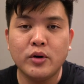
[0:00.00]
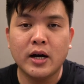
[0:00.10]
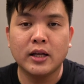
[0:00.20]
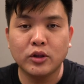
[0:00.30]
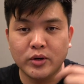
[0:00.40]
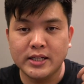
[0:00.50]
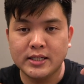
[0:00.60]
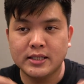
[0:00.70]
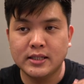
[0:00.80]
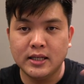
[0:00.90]
buat
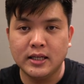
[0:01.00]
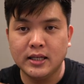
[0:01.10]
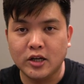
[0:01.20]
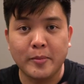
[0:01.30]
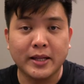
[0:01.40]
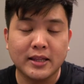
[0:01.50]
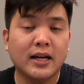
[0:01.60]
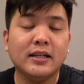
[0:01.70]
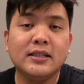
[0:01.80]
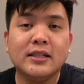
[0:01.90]
tulis di
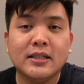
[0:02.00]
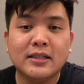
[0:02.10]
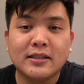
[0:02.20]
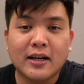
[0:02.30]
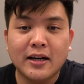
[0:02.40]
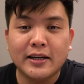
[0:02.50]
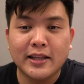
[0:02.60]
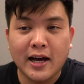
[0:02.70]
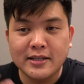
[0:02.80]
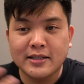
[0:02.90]
komentar. Eh,
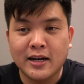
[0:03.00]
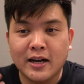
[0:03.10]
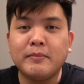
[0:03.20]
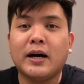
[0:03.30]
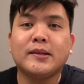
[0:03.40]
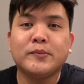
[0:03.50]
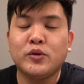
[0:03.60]
kita akan senang banget